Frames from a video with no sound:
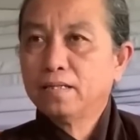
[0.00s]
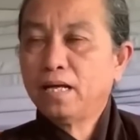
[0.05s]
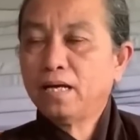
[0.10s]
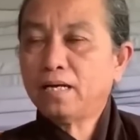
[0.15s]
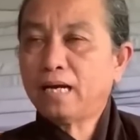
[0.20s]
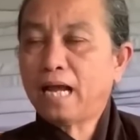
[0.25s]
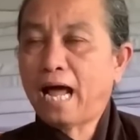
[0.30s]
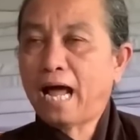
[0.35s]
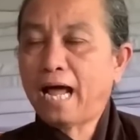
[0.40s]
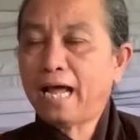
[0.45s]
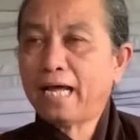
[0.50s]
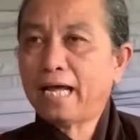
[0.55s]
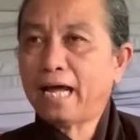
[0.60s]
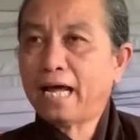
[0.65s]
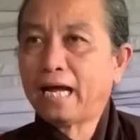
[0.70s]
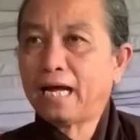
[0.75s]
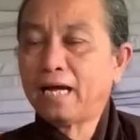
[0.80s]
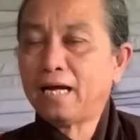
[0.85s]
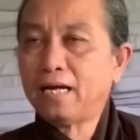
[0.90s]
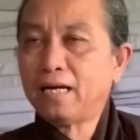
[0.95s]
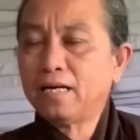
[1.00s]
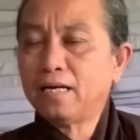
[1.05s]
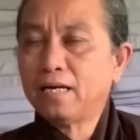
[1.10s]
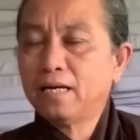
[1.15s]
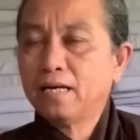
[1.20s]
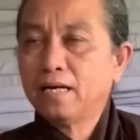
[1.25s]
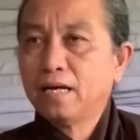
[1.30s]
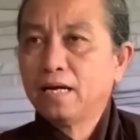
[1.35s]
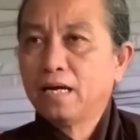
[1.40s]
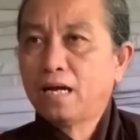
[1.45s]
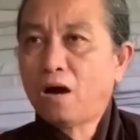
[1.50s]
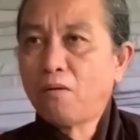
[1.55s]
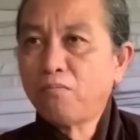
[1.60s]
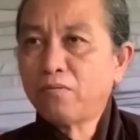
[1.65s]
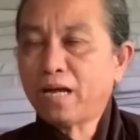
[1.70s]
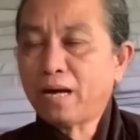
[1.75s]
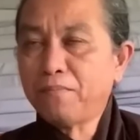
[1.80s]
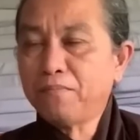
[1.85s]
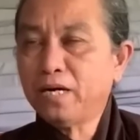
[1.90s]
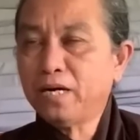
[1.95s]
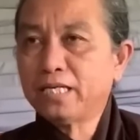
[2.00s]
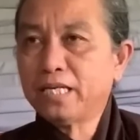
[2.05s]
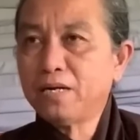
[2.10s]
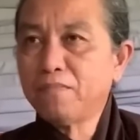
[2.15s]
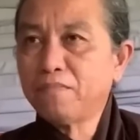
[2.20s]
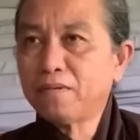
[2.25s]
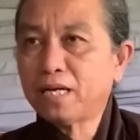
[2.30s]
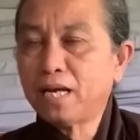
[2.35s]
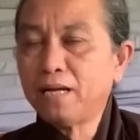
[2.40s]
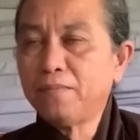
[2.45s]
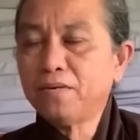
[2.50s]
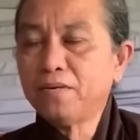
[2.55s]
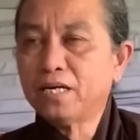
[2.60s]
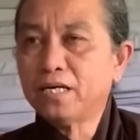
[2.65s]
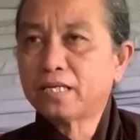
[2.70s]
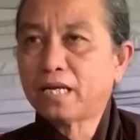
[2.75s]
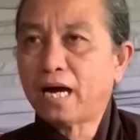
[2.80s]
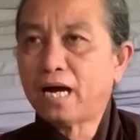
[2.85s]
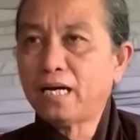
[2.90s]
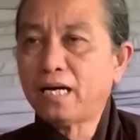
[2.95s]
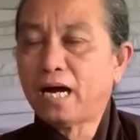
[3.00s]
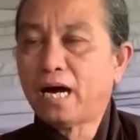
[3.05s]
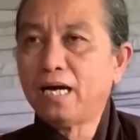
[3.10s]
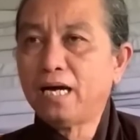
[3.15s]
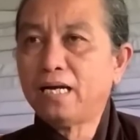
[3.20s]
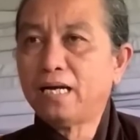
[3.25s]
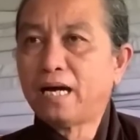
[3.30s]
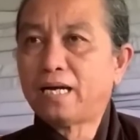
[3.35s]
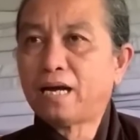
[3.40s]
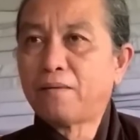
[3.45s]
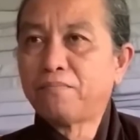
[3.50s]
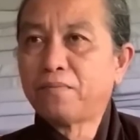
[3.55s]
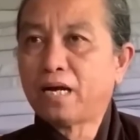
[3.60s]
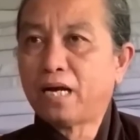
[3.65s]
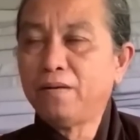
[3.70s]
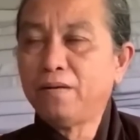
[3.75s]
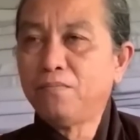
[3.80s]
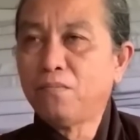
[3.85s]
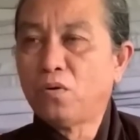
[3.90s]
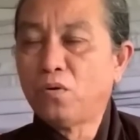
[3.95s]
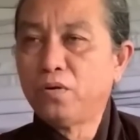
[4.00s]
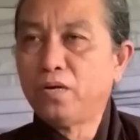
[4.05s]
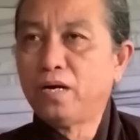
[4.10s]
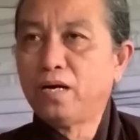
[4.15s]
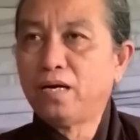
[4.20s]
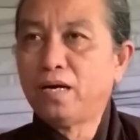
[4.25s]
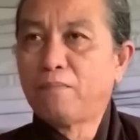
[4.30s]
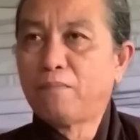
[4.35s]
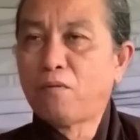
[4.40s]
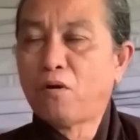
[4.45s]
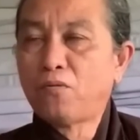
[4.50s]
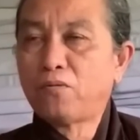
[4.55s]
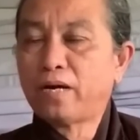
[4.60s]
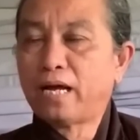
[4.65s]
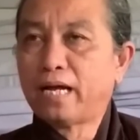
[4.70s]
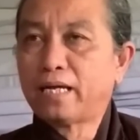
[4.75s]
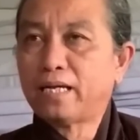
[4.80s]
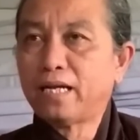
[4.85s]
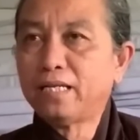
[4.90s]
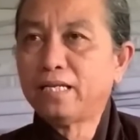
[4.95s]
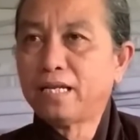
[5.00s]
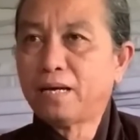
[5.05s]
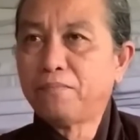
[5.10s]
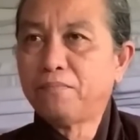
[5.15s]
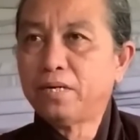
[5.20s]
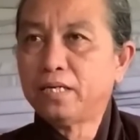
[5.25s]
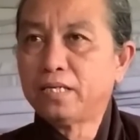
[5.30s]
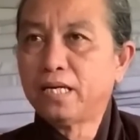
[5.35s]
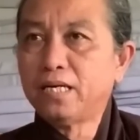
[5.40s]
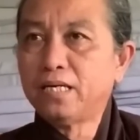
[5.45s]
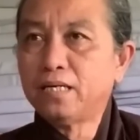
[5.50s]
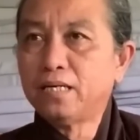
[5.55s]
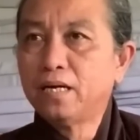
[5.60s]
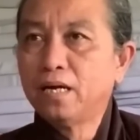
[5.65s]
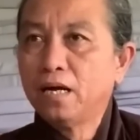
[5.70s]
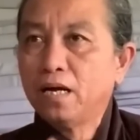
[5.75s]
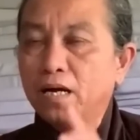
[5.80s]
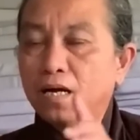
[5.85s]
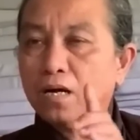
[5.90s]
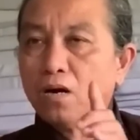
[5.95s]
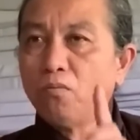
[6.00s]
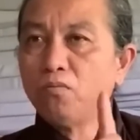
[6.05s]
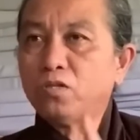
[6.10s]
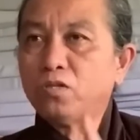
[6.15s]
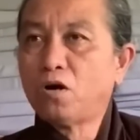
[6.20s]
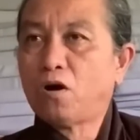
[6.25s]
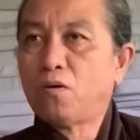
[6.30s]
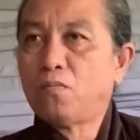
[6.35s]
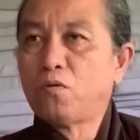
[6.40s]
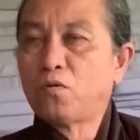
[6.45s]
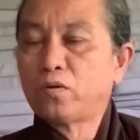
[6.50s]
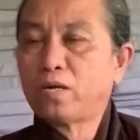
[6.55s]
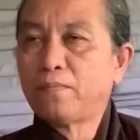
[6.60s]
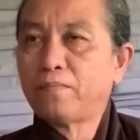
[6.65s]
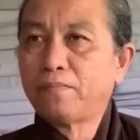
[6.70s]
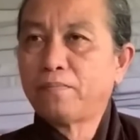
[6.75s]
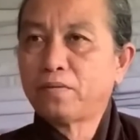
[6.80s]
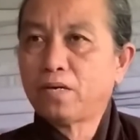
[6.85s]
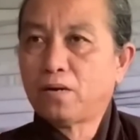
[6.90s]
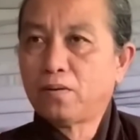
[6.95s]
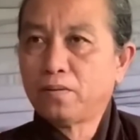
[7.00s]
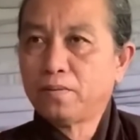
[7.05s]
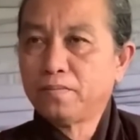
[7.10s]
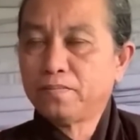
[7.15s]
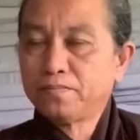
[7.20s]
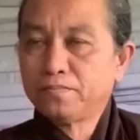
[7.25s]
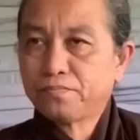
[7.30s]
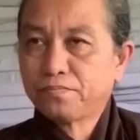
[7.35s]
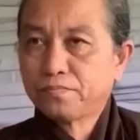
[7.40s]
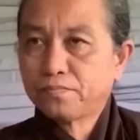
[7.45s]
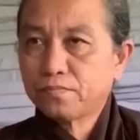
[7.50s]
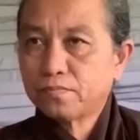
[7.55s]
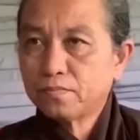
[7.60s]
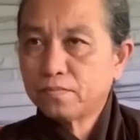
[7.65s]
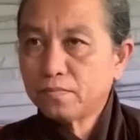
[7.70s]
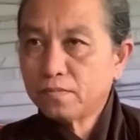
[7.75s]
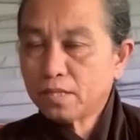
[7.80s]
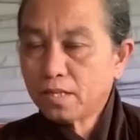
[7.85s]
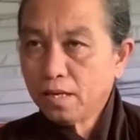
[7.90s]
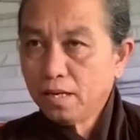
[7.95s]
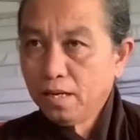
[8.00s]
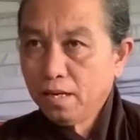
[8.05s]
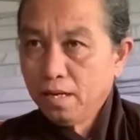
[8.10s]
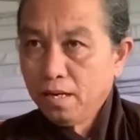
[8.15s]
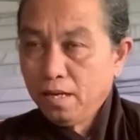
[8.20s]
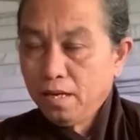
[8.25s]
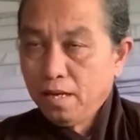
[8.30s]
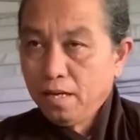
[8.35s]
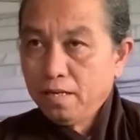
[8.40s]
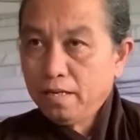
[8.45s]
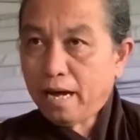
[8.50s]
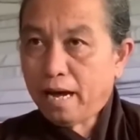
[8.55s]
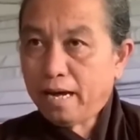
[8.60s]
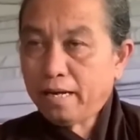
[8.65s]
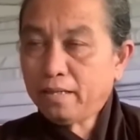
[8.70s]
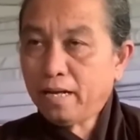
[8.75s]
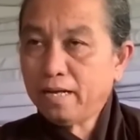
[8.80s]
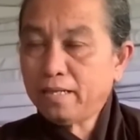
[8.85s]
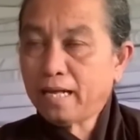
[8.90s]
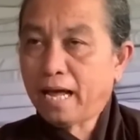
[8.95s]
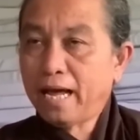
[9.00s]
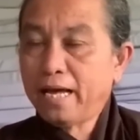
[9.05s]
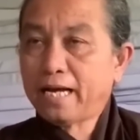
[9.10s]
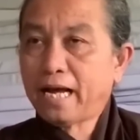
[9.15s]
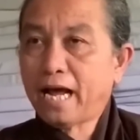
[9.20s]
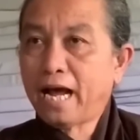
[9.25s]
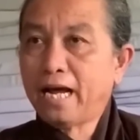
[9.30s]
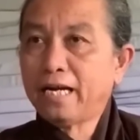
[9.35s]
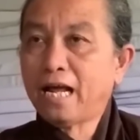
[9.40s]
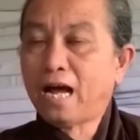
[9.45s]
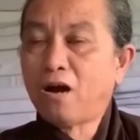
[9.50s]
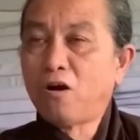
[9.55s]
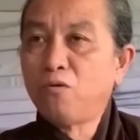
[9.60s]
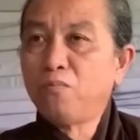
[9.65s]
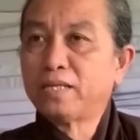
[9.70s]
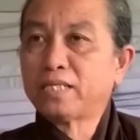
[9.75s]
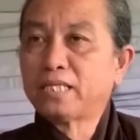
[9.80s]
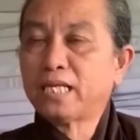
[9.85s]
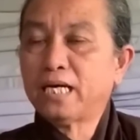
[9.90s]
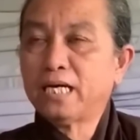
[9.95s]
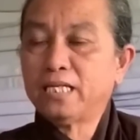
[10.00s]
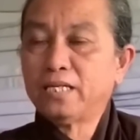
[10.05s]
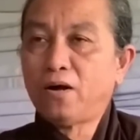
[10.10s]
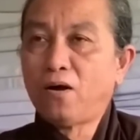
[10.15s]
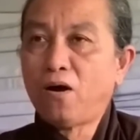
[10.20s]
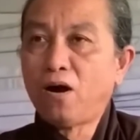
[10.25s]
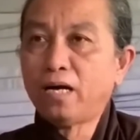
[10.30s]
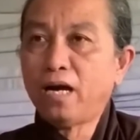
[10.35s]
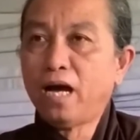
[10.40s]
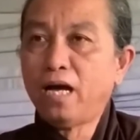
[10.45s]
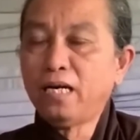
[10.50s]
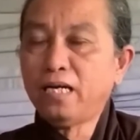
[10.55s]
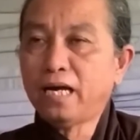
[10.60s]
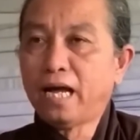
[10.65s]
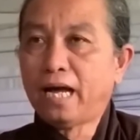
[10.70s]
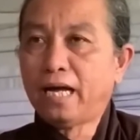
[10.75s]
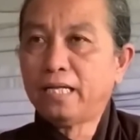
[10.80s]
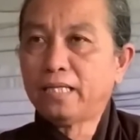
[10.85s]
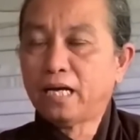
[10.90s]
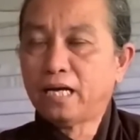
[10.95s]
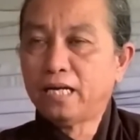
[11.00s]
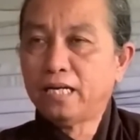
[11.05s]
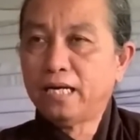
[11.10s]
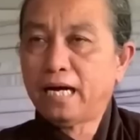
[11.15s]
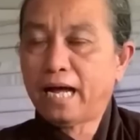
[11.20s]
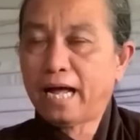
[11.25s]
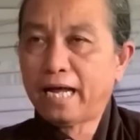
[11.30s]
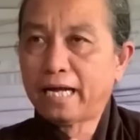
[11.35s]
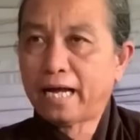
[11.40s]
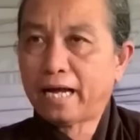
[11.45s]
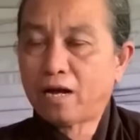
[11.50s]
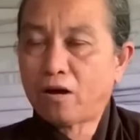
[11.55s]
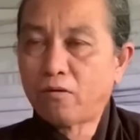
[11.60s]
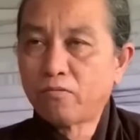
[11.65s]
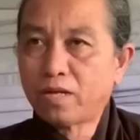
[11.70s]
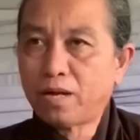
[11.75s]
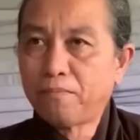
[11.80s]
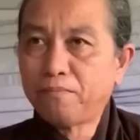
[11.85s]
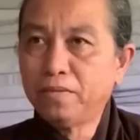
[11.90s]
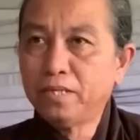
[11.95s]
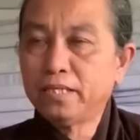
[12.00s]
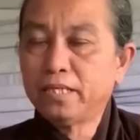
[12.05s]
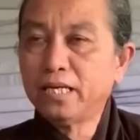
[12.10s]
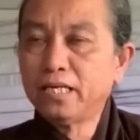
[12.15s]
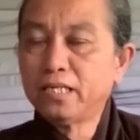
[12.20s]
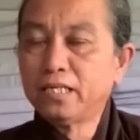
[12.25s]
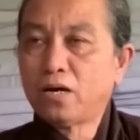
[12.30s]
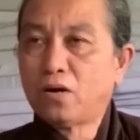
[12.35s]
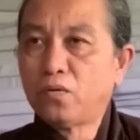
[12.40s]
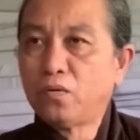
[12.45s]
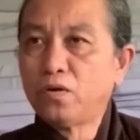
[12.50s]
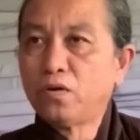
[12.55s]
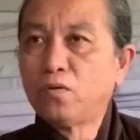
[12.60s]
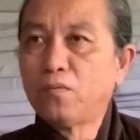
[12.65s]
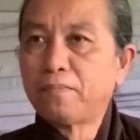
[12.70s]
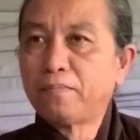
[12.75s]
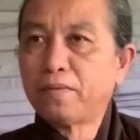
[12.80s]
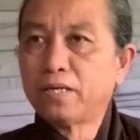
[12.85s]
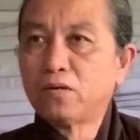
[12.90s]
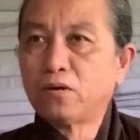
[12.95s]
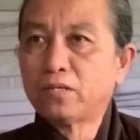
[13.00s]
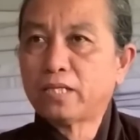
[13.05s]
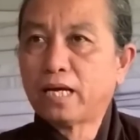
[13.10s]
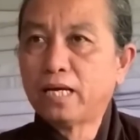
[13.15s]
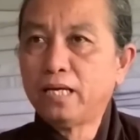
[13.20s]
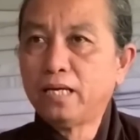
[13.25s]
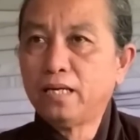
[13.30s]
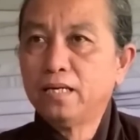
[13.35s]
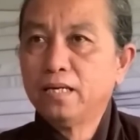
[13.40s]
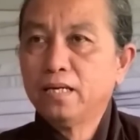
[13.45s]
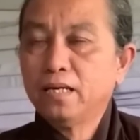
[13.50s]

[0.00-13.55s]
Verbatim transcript: tức là 2019 mà đếm ngược trở lại là năm kỷ mùi đó là 1919 đúng tròn 100 năm rồi Vậy thì thầy khai đạo mà từ đó đến nay từ 2019 rồi quý cô bác mình có thấy